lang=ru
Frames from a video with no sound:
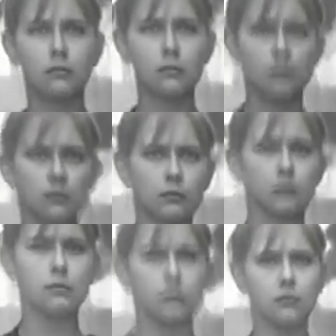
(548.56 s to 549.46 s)
одесситы
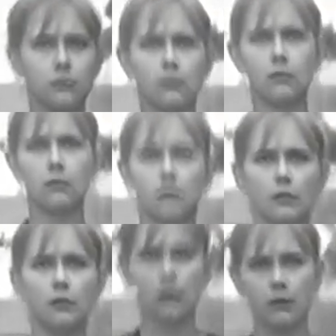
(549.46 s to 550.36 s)
не понимают, что
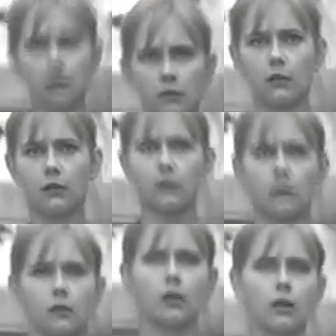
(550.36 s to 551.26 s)
творится. И
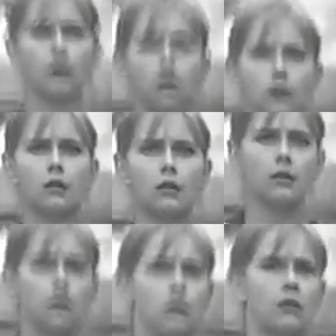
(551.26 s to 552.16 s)
с этого
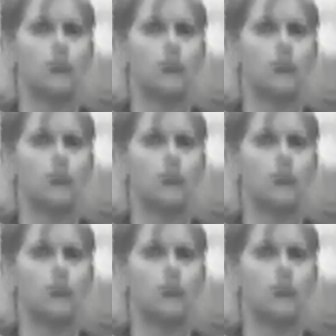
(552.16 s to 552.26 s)
стадиона идут